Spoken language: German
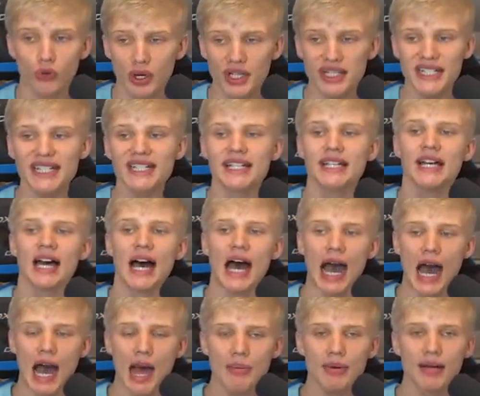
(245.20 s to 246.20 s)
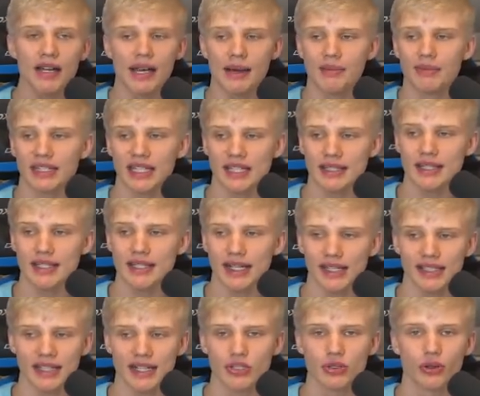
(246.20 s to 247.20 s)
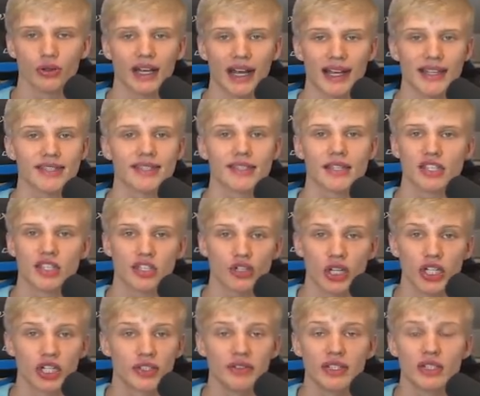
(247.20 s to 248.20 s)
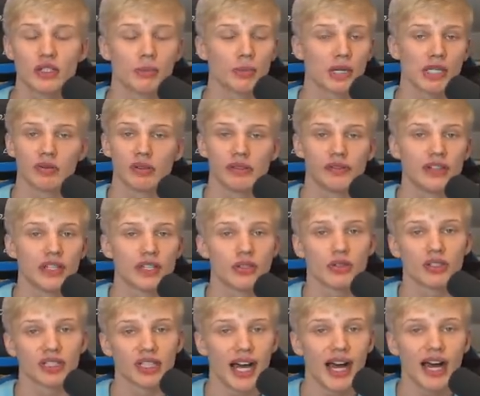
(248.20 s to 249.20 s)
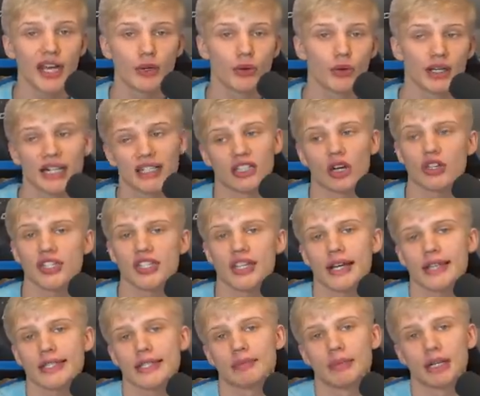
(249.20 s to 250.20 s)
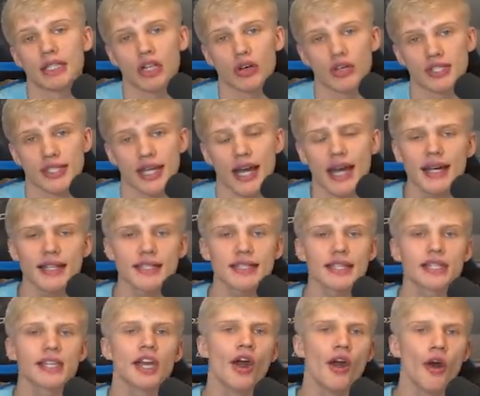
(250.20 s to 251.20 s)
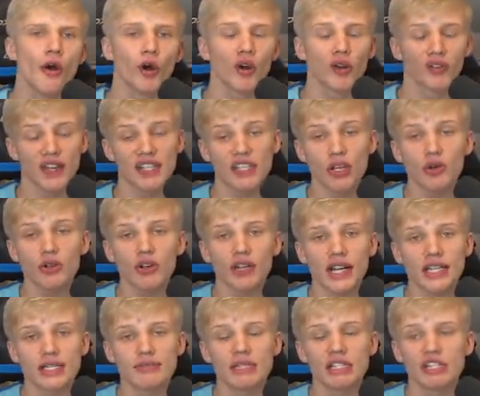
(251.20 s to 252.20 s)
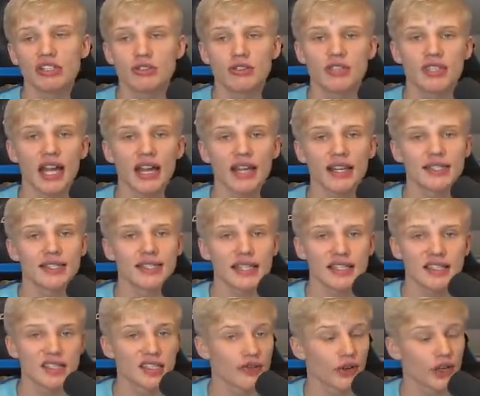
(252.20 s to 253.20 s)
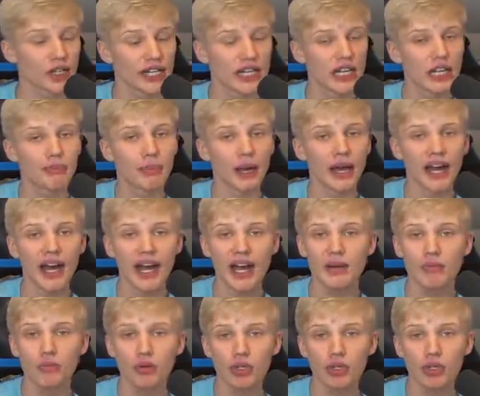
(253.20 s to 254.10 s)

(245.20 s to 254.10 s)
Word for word: wurde, aber ähm, das ist halt nicht so krass gestretched wie zum Beispiel 4 zu 3 oder 1080 x 1080. Und was auch noch ganz wichtig zu sagen ist, dass es wirklich nicht bei allen